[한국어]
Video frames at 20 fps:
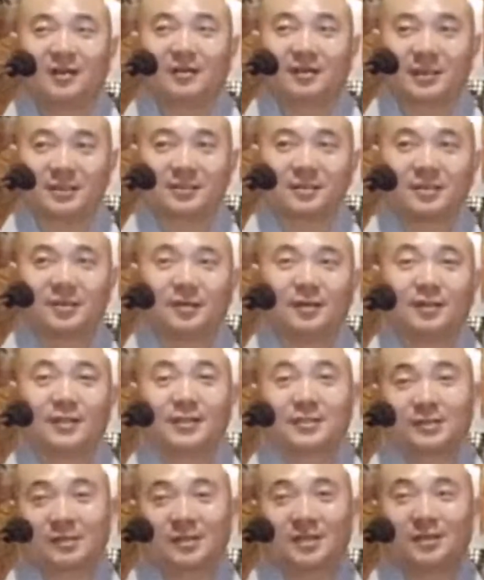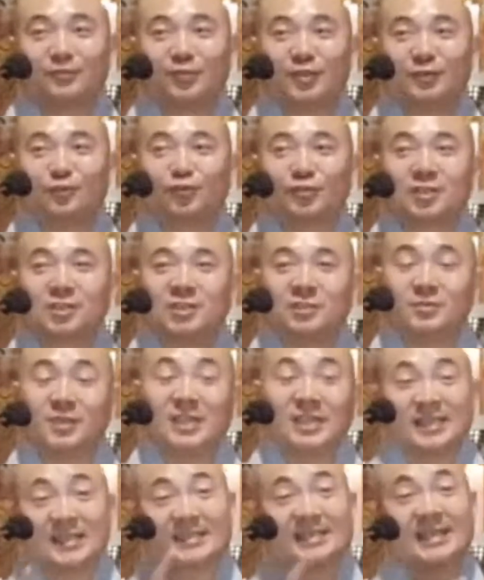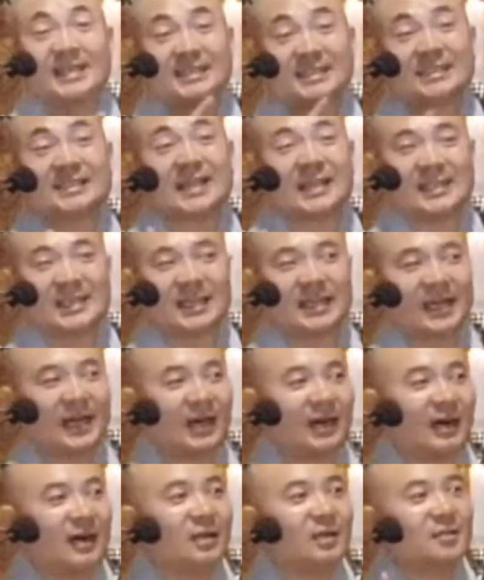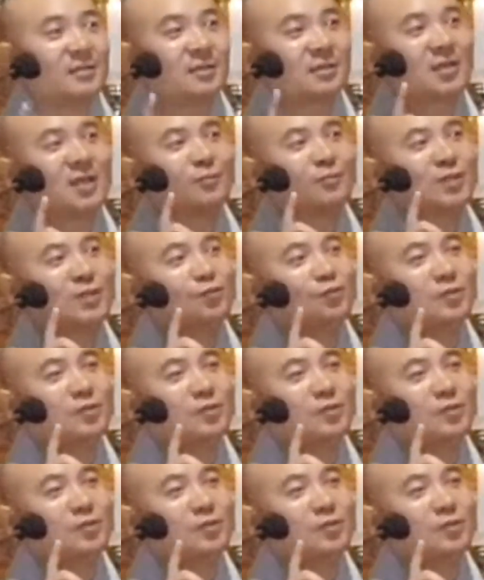그래서 석가모니 부처님이 일체 지자니까 석가모니